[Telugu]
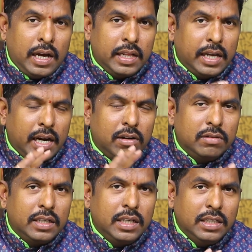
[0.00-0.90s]
అది ఎలా
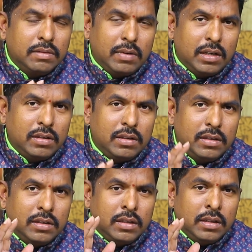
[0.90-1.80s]
ఉందంటే మనం
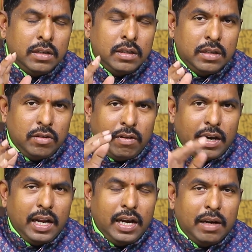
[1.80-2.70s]

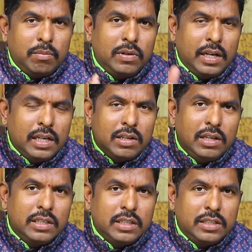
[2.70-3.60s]
ఇవాళ మూడు నెలలకు
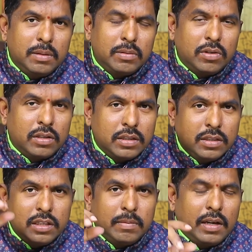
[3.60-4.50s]
వేసే సినిమా
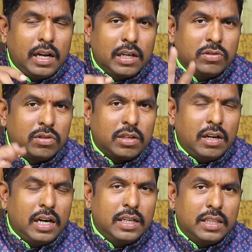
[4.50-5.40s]
దూరదర్శన్ సినిమా లాగా చూడటం
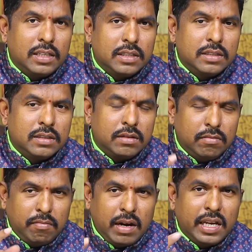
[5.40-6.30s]
లాంటిది
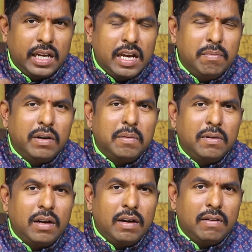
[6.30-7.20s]
మనకి ఏం
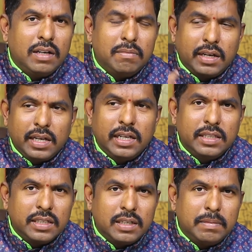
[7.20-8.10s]
పరుపులు కావాలి మనకి
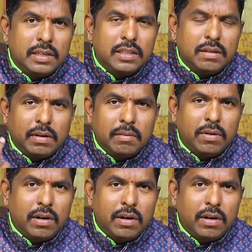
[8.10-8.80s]
ఏది నిద్ర పట్టిద్ది మన